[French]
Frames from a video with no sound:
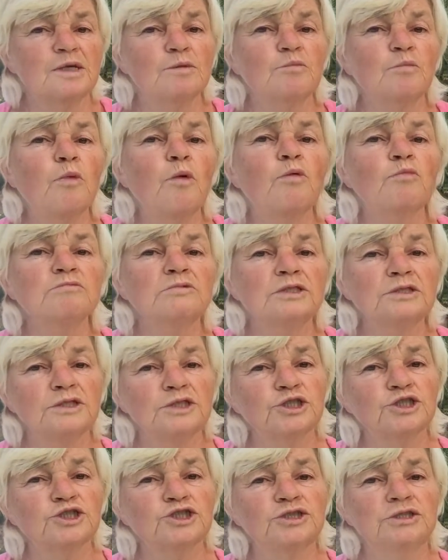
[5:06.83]
bombes
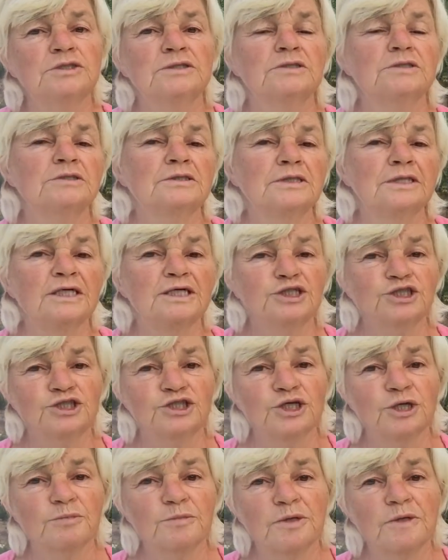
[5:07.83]
d'énergie, hein, les graines
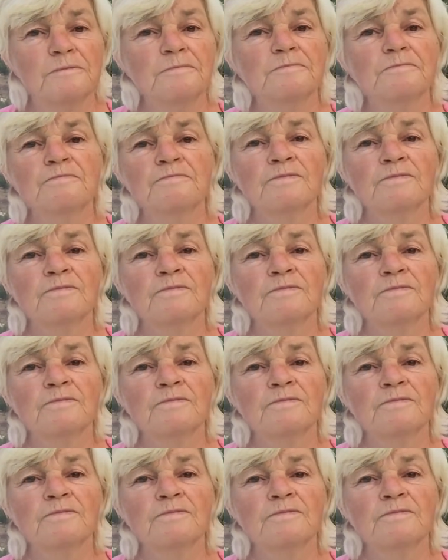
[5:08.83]
germées,